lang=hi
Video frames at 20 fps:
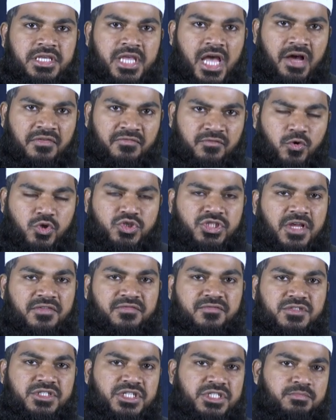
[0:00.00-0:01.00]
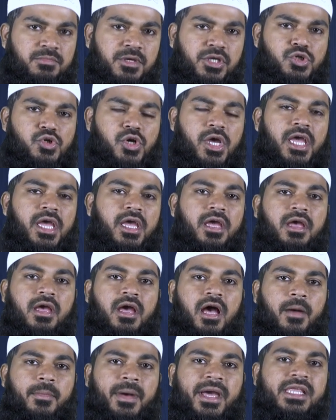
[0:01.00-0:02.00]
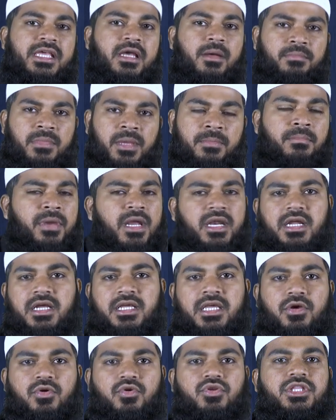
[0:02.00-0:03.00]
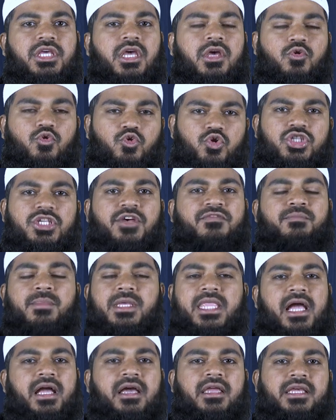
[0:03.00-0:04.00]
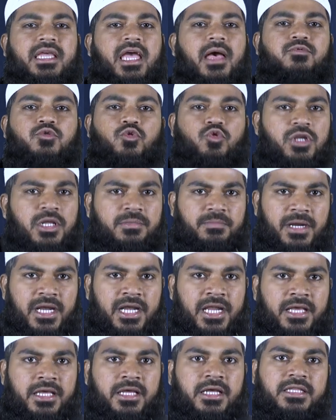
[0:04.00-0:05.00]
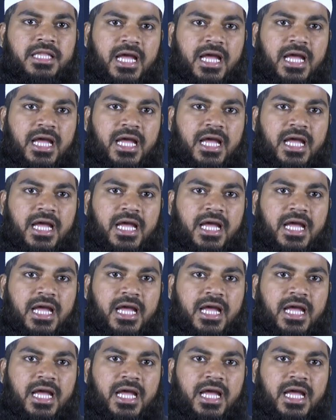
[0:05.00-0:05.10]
या वो सफ़ जिसमें जो है हमारे यहाँ मेंबर रखे होते हैं उस सफ़ में जाकर के आप सुन्नत पढ़ लें